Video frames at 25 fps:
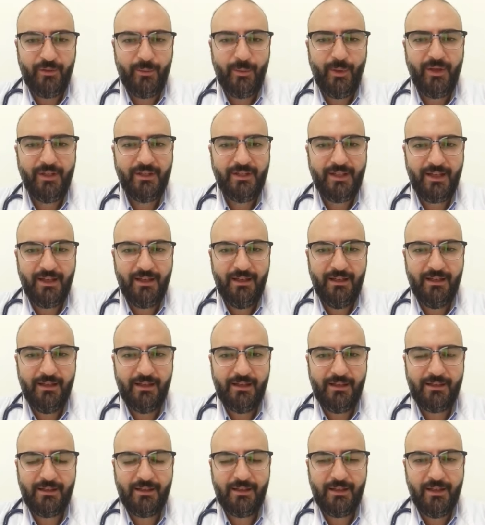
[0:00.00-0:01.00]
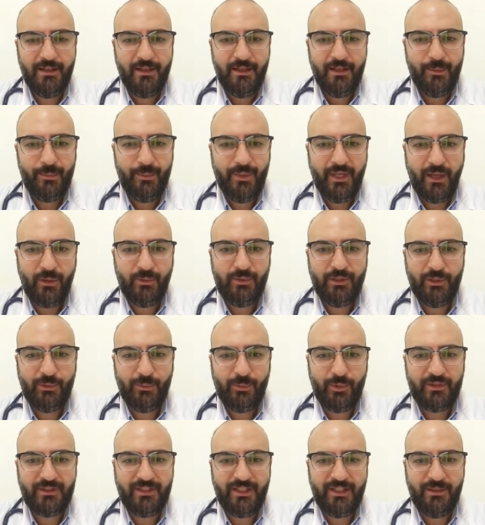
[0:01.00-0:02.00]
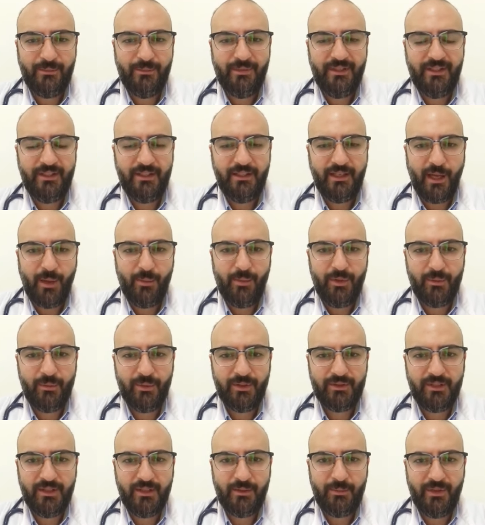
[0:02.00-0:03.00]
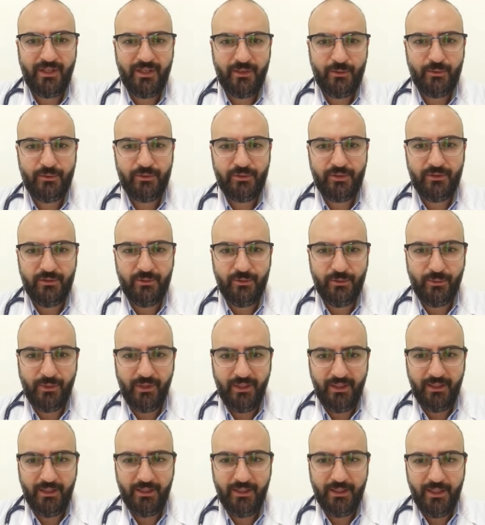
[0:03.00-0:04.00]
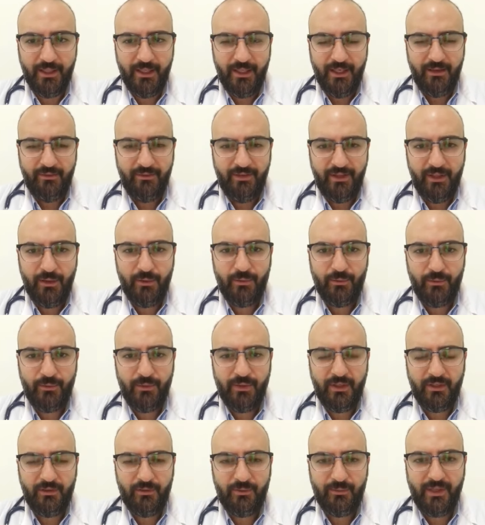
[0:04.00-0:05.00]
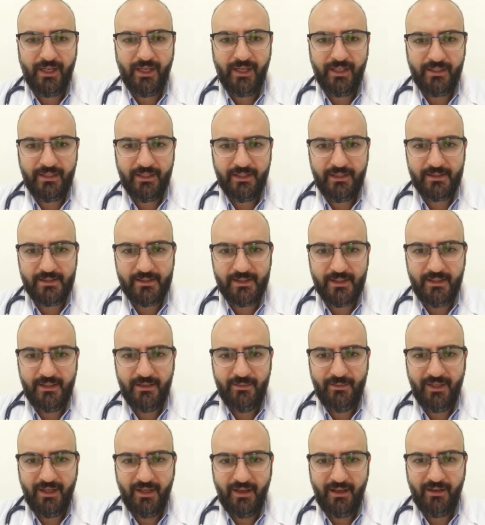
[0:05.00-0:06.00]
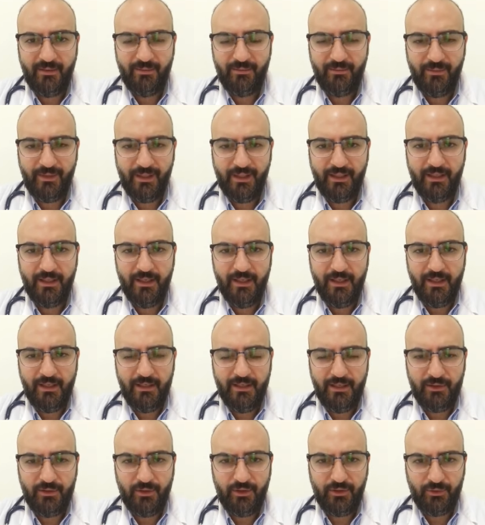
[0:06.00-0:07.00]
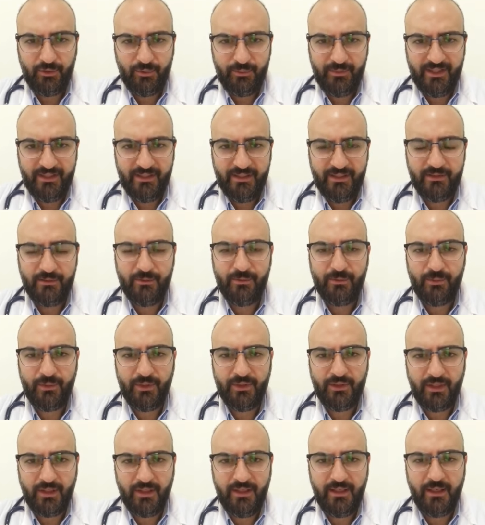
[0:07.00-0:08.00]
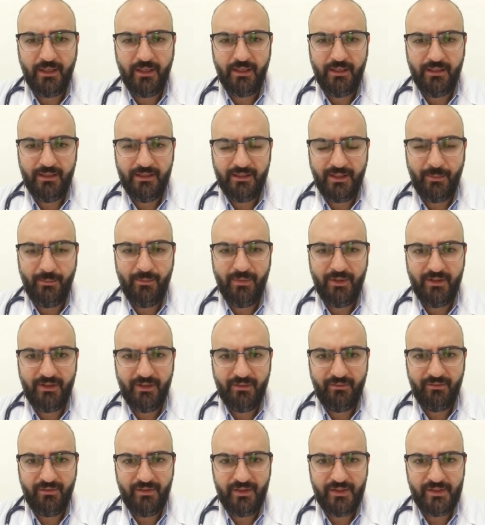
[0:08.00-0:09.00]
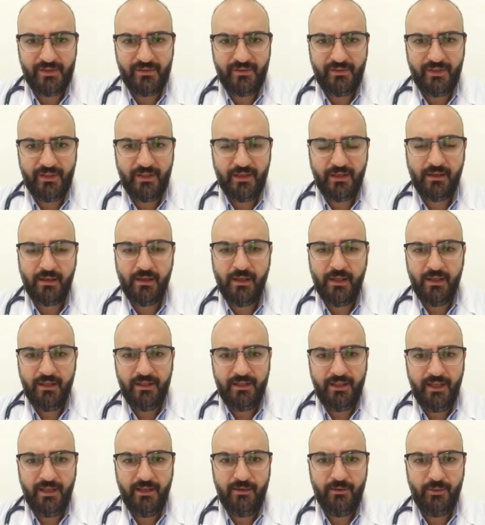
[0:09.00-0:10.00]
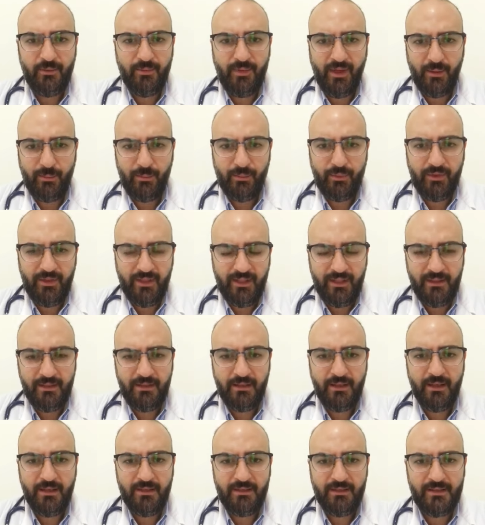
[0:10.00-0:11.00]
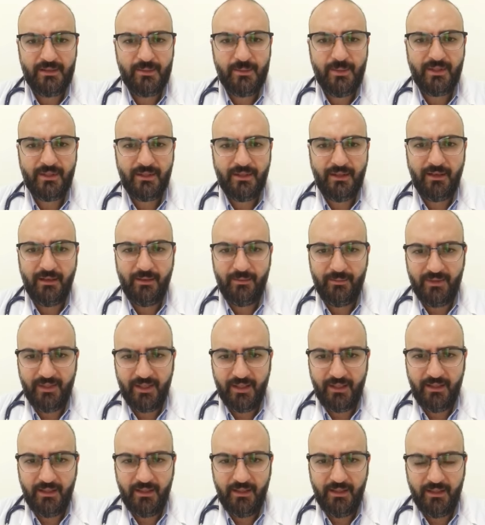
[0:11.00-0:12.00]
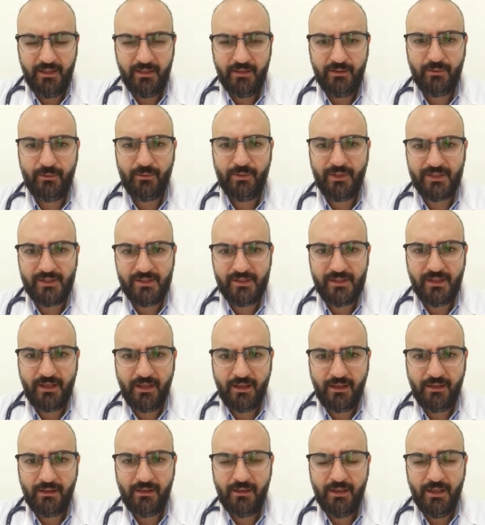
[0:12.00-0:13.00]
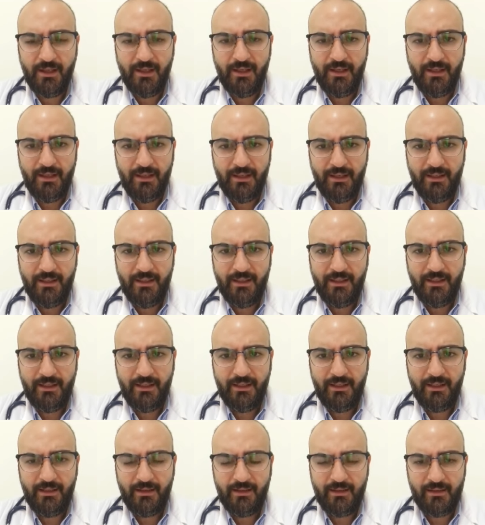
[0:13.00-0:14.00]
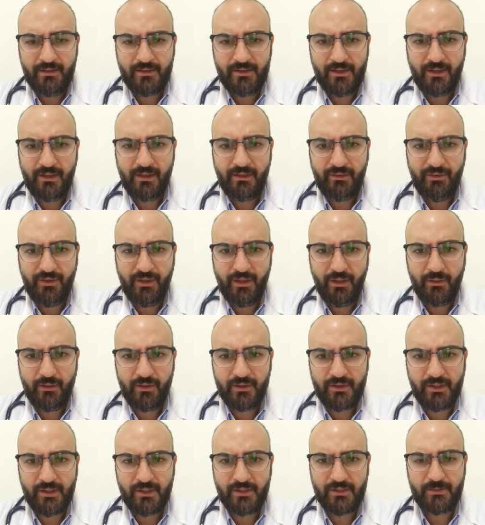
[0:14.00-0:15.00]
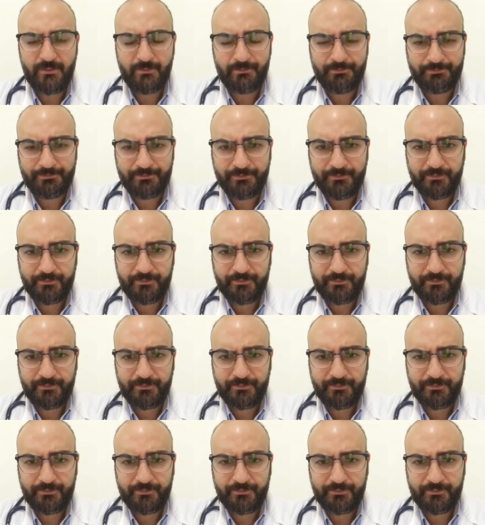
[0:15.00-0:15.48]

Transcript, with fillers: فيما يتعلق بعودة المغتربين عبر مطار بيروت الدولي فينا نقول أنه معايير السلامة العامة اللي تعتمدت والطريقة اللي تم التنفيذ فيها كانوا مقبولين نسبة للإمكانيات وللسرعة اللي صارت فيها القصص